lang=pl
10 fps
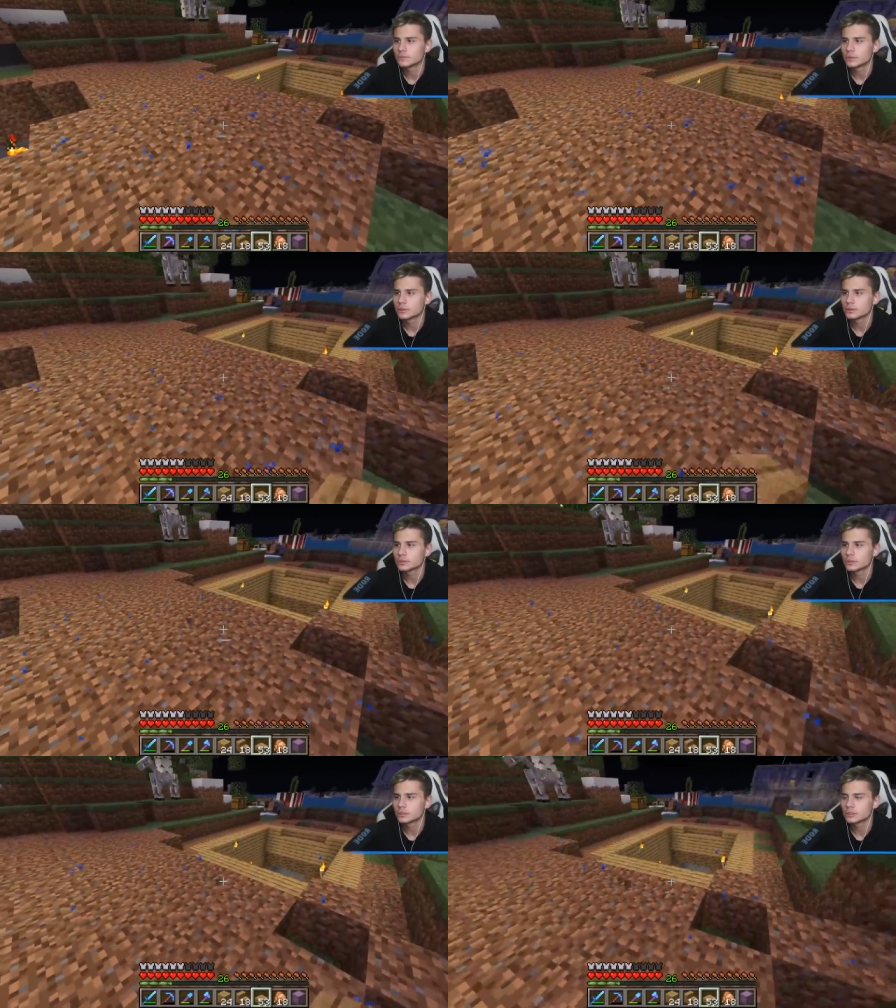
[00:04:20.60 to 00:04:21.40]
No,
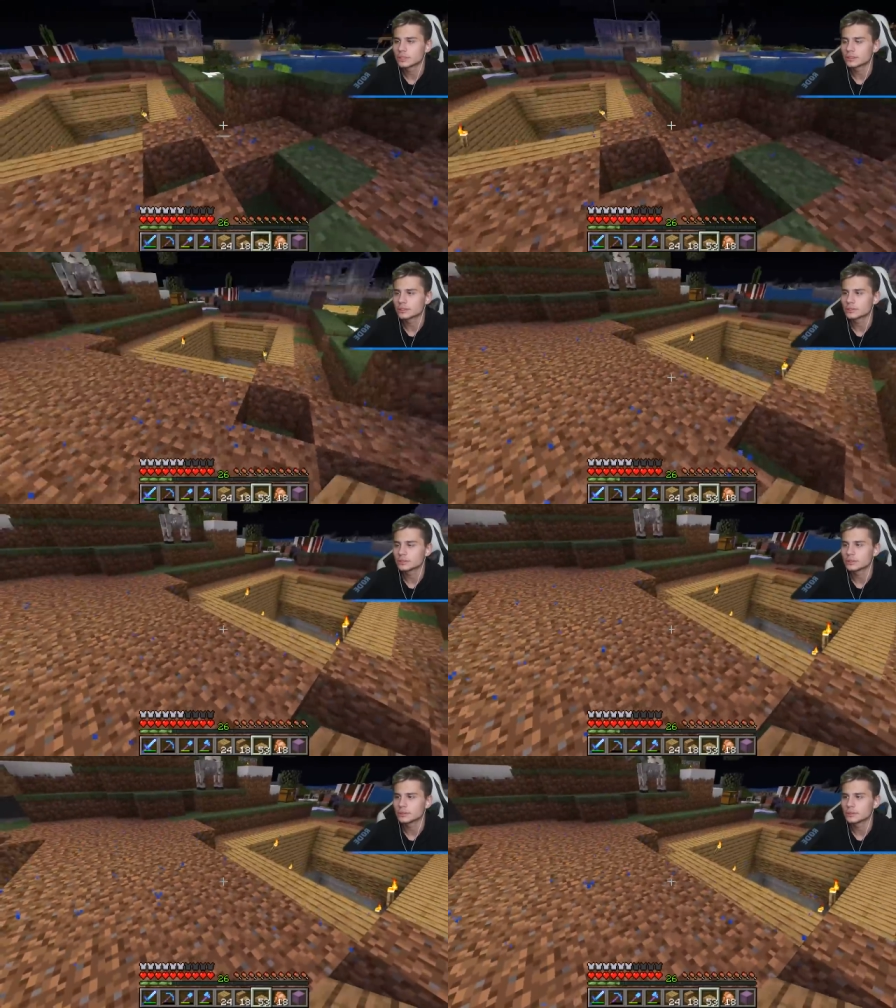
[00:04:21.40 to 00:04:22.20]

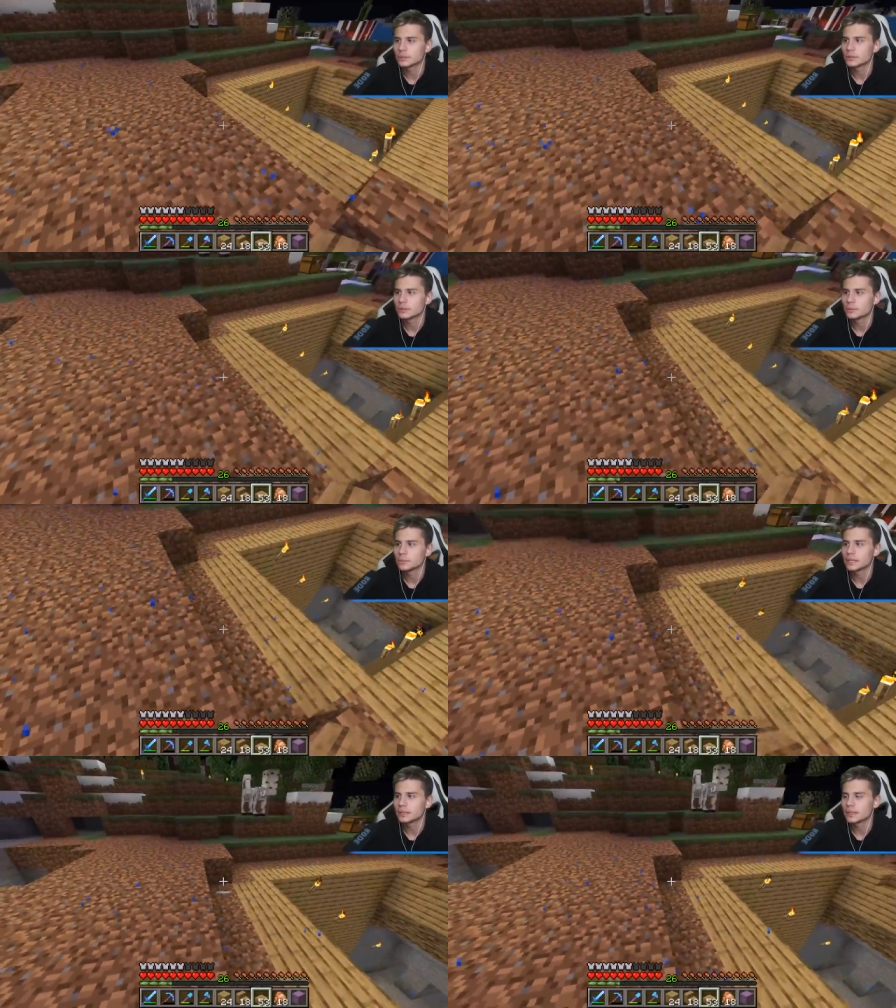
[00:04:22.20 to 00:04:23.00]
czternaście,
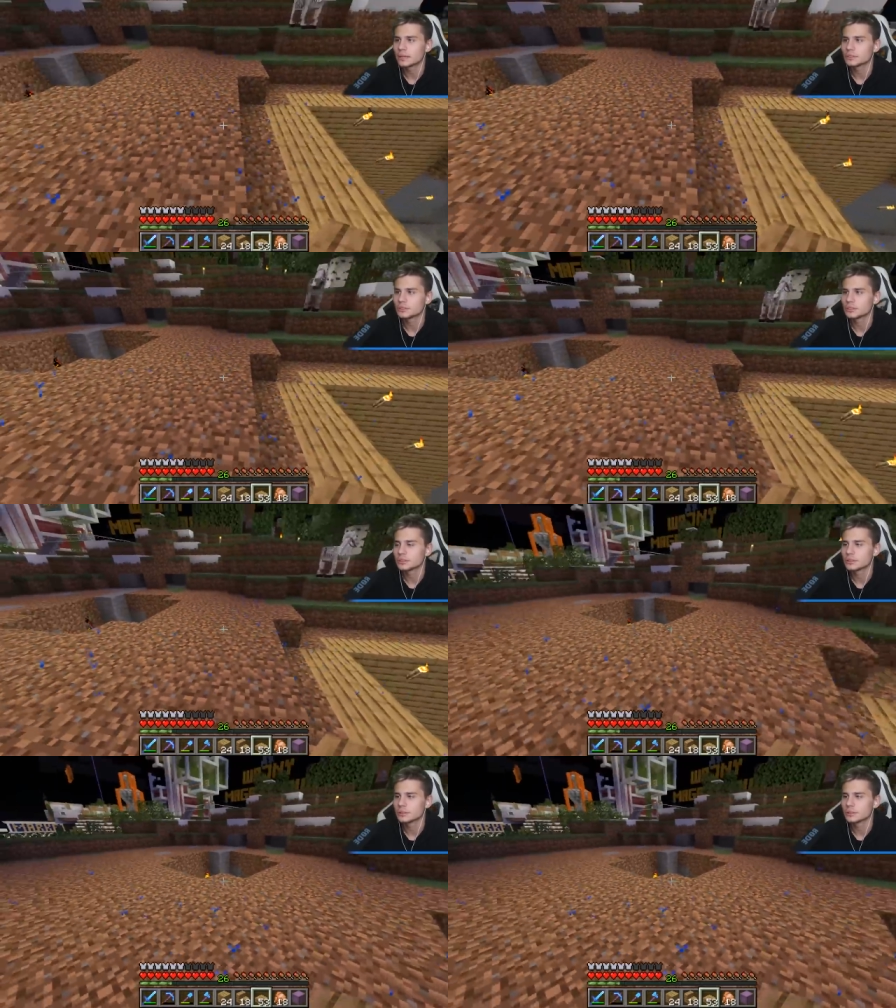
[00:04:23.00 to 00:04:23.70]
piętnaście.